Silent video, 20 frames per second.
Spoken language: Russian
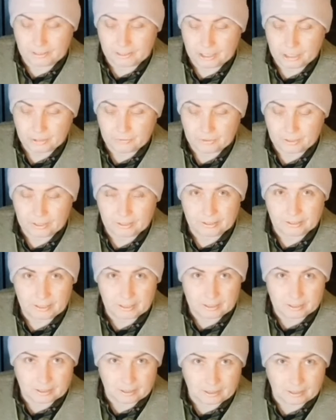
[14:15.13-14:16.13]
и даже все,
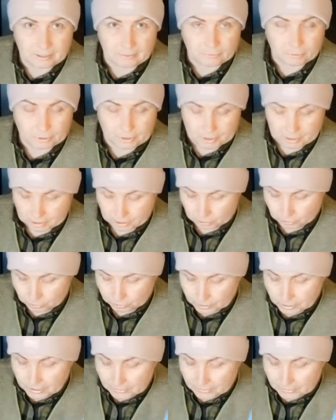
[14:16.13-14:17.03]
где стыки вот эти